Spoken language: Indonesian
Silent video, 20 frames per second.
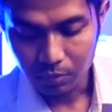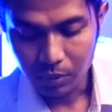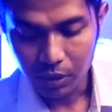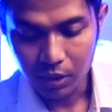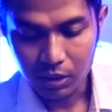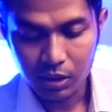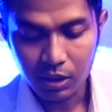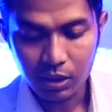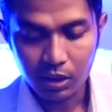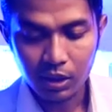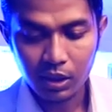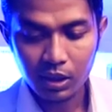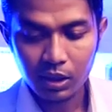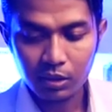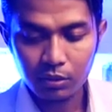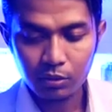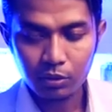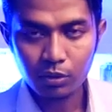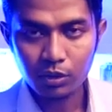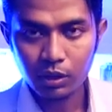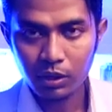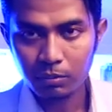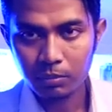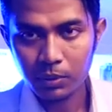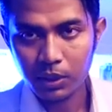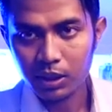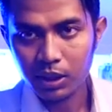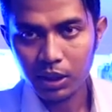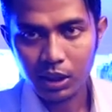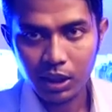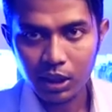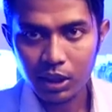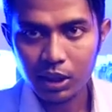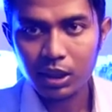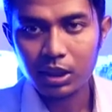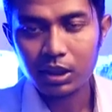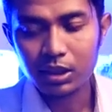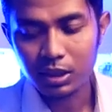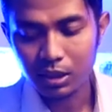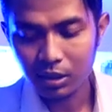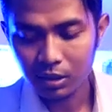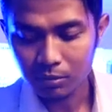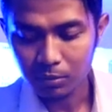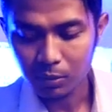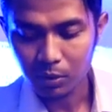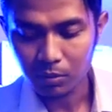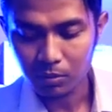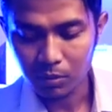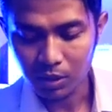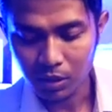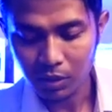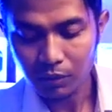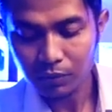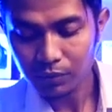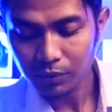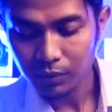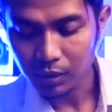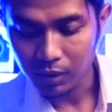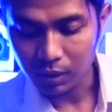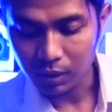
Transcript: biasanya untuk yang baterainya tadi mohon maaf